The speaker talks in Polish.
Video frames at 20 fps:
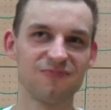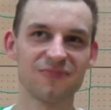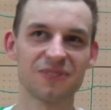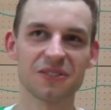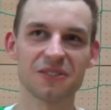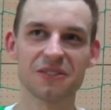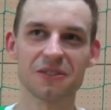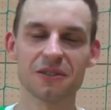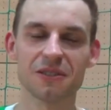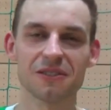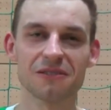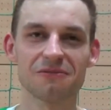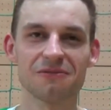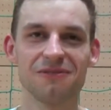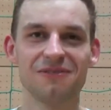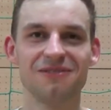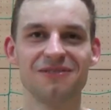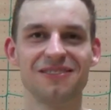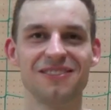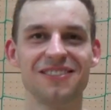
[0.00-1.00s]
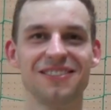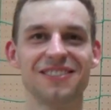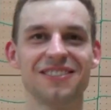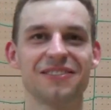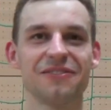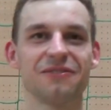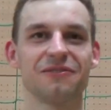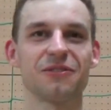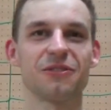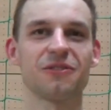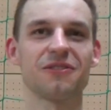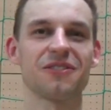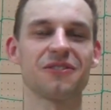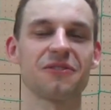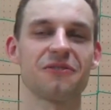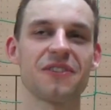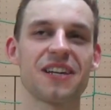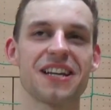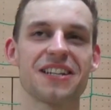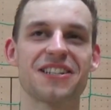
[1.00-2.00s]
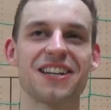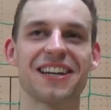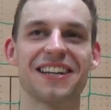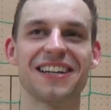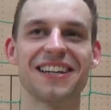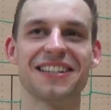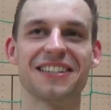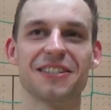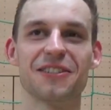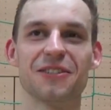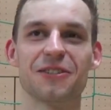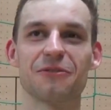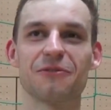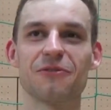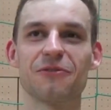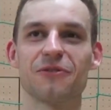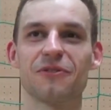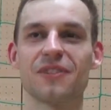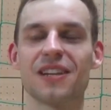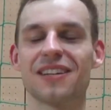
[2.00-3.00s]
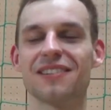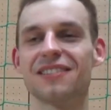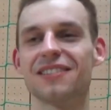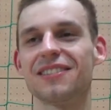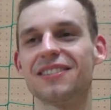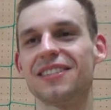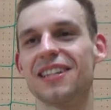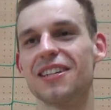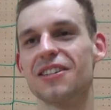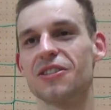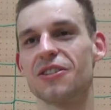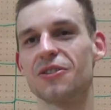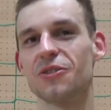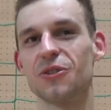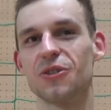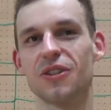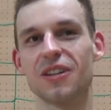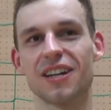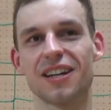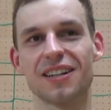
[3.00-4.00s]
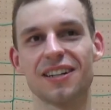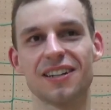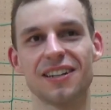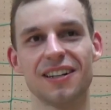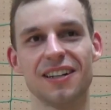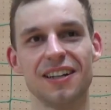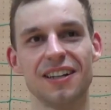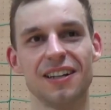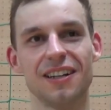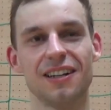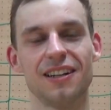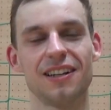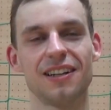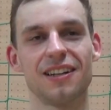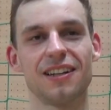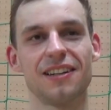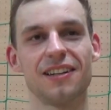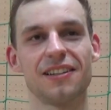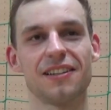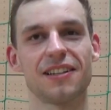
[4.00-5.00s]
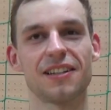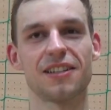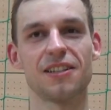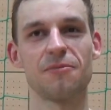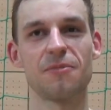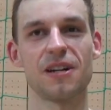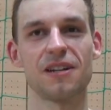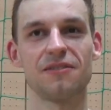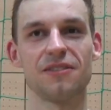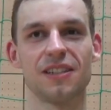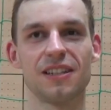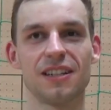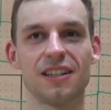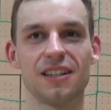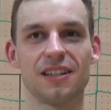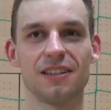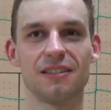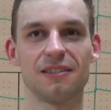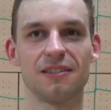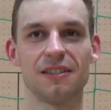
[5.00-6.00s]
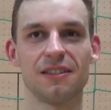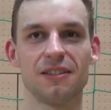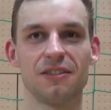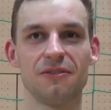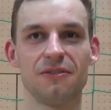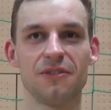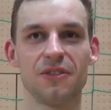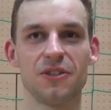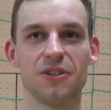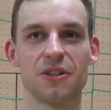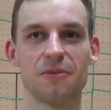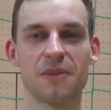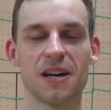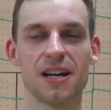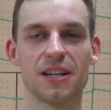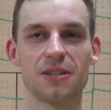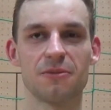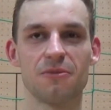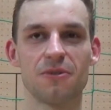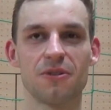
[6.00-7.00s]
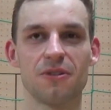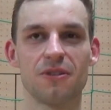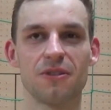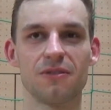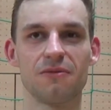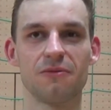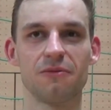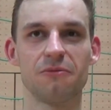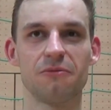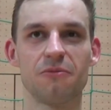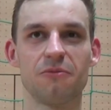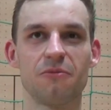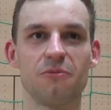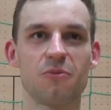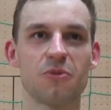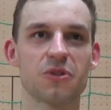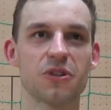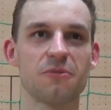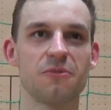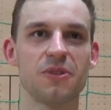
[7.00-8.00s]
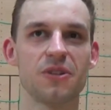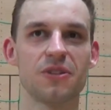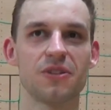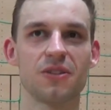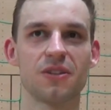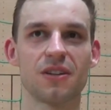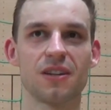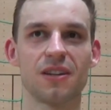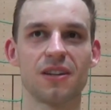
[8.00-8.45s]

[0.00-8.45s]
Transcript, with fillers: No to, no to, to wiesz jak jest. No, w zależności jak e, tak naprawdę e, wyjdzie mecz, bo może być